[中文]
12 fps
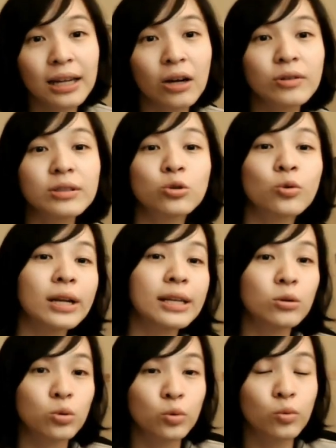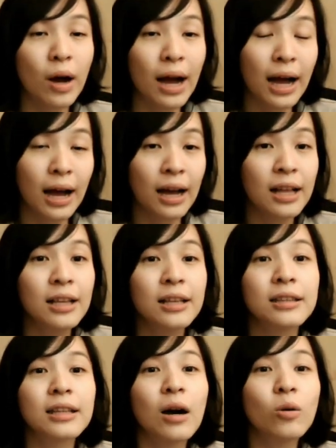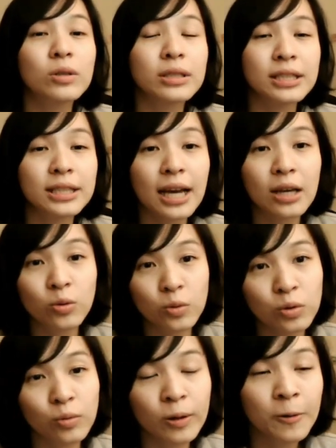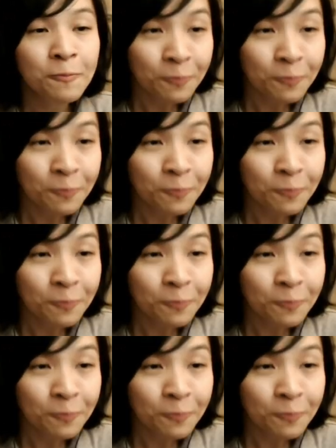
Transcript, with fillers: 然后一直刷脸书啊，然后或者是一看 YouTube。